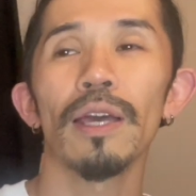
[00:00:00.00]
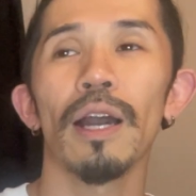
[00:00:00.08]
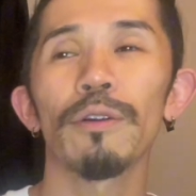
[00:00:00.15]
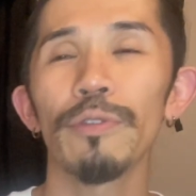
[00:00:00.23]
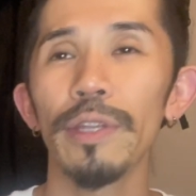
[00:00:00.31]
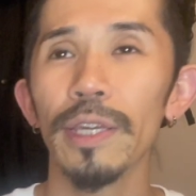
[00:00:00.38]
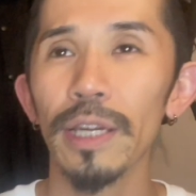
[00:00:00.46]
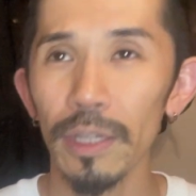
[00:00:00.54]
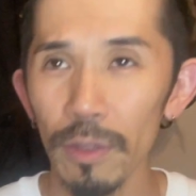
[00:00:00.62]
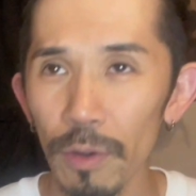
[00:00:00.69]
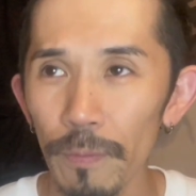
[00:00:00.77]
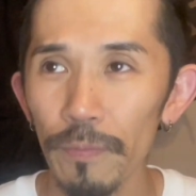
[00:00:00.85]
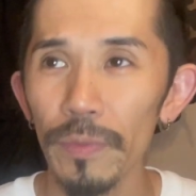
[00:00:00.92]
アフリカ
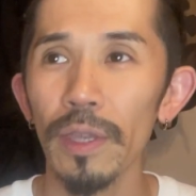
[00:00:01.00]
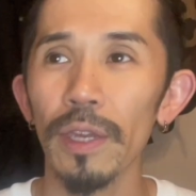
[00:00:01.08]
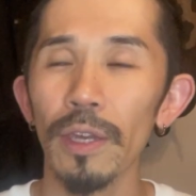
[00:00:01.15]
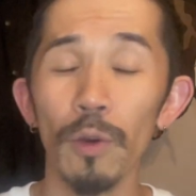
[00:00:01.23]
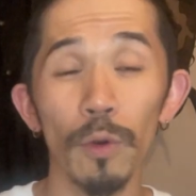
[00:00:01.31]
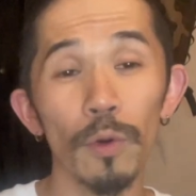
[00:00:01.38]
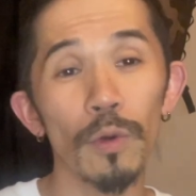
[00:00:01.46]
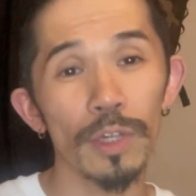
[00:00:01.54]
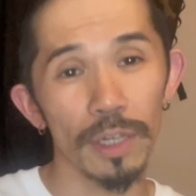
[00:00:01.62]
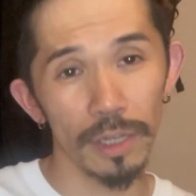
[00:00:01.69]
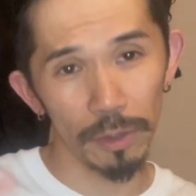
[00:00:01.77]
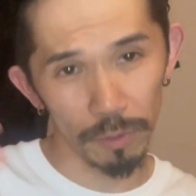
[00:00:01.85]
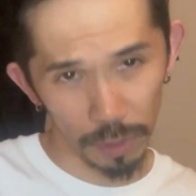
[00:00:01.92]
の、えー、ご老
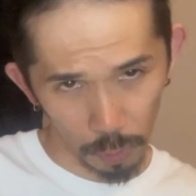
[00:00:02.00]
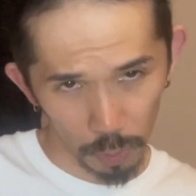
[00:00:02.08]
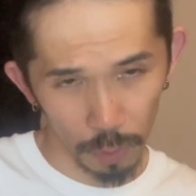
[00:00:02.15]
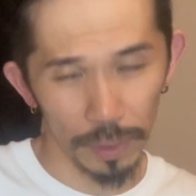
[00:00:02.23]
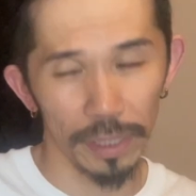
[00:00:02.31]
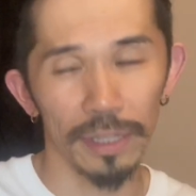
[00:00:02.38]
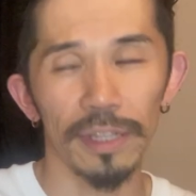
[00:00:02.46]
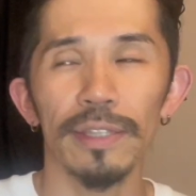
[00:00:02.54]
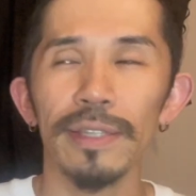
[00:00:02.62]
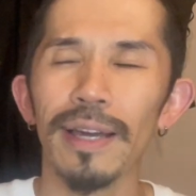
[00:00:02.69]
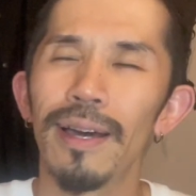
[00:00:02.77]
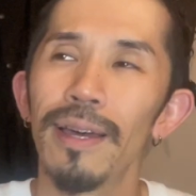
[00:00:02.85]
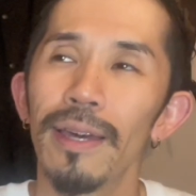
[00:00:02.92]
人が言った言葉なんです
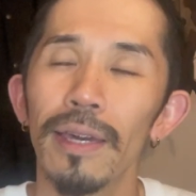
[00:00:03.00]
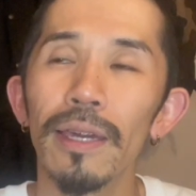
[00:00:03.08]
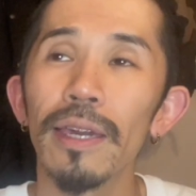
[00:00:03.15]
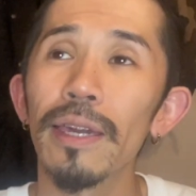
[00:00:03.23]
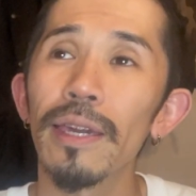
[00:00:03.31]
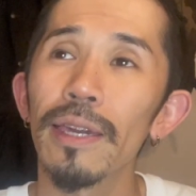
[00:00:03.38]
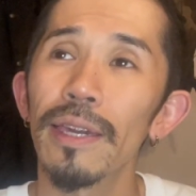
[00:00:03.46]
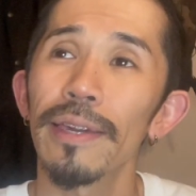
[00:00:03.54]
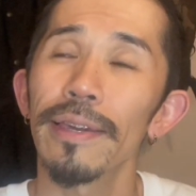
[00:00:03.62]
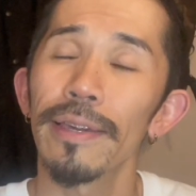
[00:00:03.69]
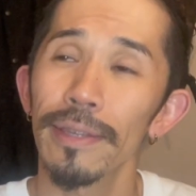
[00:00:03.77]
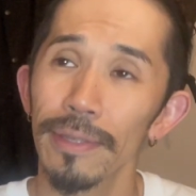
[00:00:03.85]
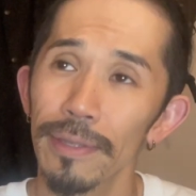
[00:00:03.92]
が、
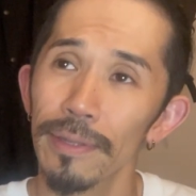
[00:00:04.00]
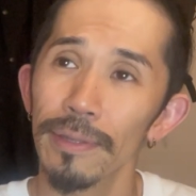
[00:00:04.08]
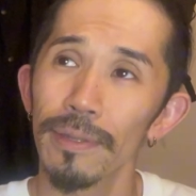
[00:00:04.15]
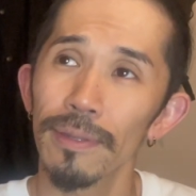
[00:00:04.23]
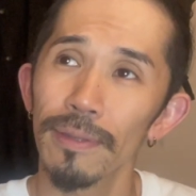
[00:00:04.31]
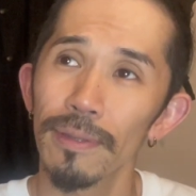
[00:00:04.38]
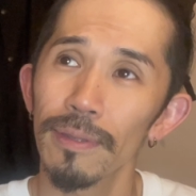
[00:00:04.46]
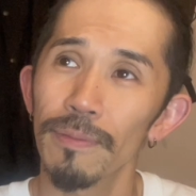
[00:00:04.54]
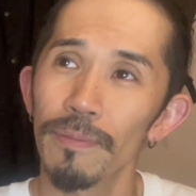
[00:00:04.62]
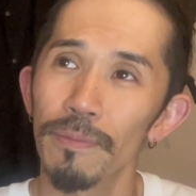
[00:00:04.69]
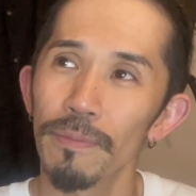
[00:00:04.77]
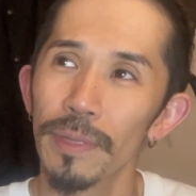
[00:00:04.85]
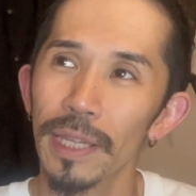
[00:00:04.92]

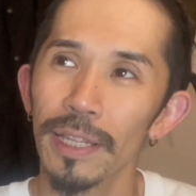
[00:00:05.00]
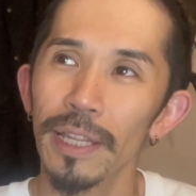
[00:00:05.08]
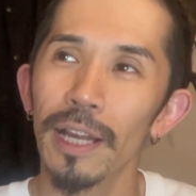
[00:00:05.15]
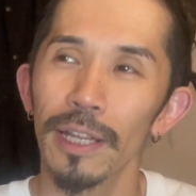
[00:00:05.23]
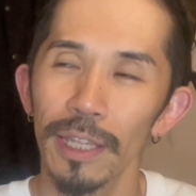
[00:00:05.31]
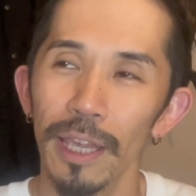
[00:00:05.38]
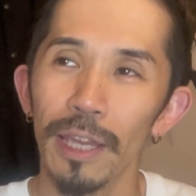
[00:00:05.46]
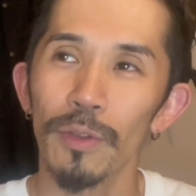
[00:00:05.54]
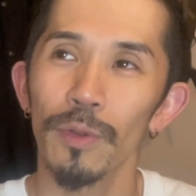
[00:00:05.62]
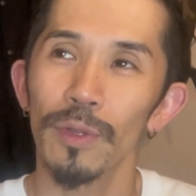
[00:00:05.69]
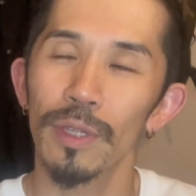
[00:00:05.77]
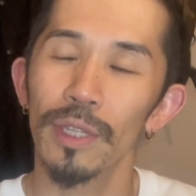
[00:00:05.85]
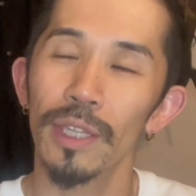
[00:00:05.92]
えー、まあ、だからなんかね、あ
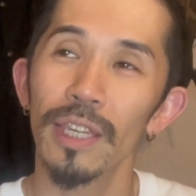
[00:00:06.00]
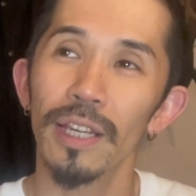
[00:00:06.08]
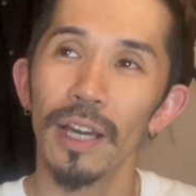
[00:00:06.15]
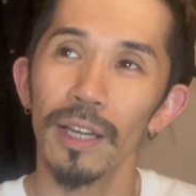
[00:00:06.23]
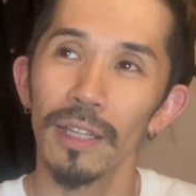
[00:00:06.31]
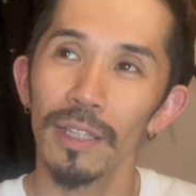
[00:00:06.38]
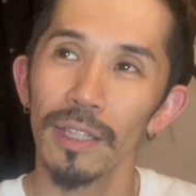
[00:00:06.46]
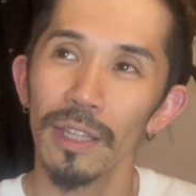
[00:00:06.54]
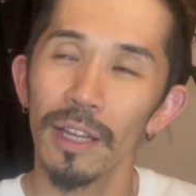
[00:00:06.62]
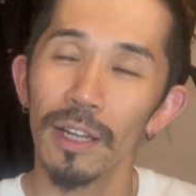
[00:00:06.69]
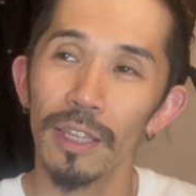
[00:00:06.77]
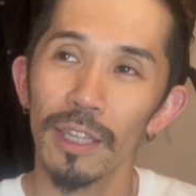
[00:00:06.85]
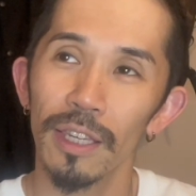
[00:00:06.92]
の、月がな
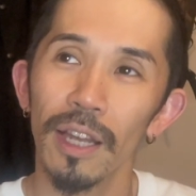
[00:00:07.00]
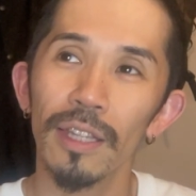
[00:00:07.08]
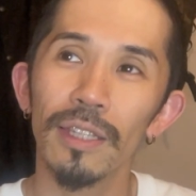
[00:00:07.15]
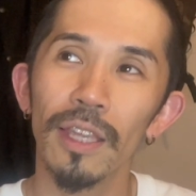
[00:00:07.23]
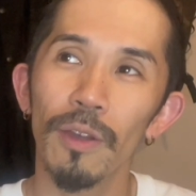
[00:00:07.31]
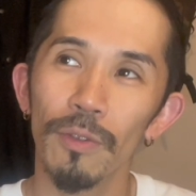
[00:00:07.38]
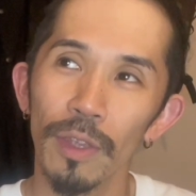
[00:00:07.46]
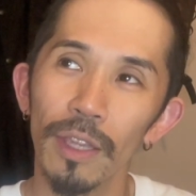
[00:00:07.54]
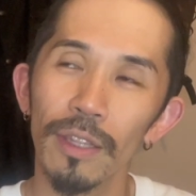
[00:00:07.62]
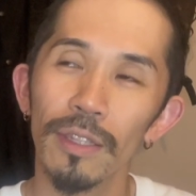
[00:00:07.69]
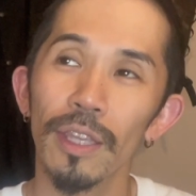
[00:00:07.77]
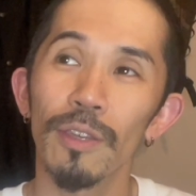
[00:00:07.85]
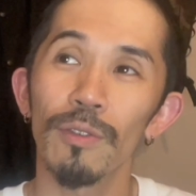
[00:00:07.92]
んか違ったよ
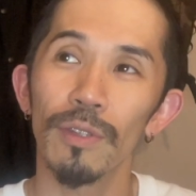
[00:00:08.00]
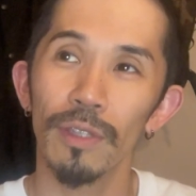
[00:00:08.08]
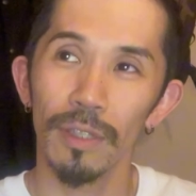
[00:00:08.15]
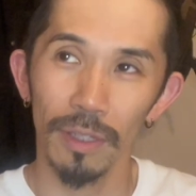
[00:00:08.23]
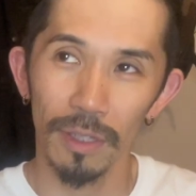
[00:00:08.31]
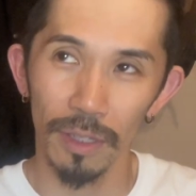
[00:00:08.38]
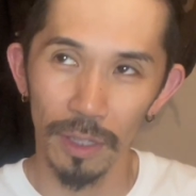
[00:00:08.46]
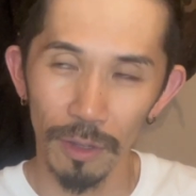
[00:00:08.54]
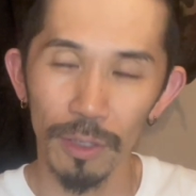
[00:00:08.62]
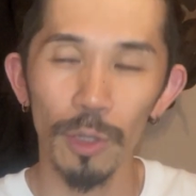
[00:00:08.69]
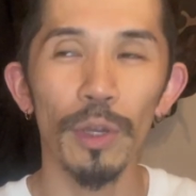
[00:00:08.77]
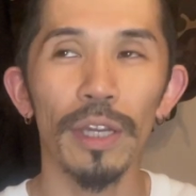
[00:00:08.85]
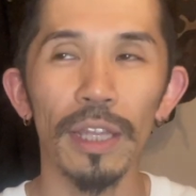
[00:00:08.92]
ねっていう、っていう、
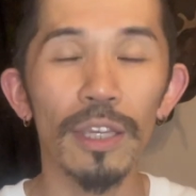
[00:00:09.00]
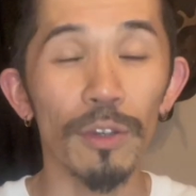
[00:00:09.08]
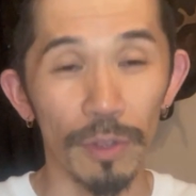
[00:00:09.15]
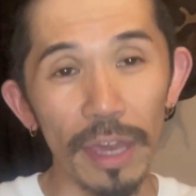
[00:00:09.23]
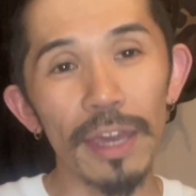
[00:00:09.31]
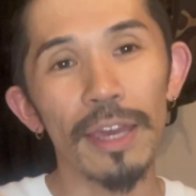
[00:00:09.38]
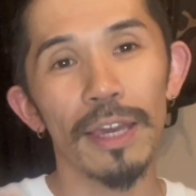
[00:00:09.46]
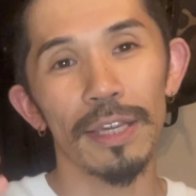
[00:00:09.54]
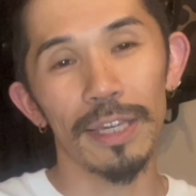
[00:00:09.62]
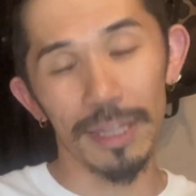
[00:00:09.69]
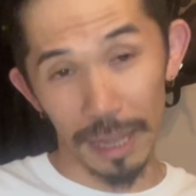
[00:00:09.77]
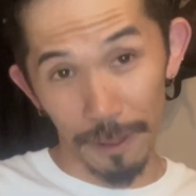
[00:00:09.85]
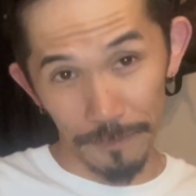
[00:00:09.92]
そういう話をね、
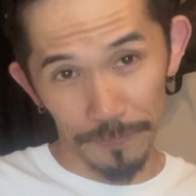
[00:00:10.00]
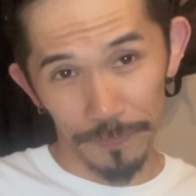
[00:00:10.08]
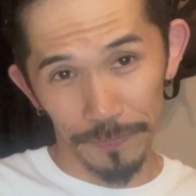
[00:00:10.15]
した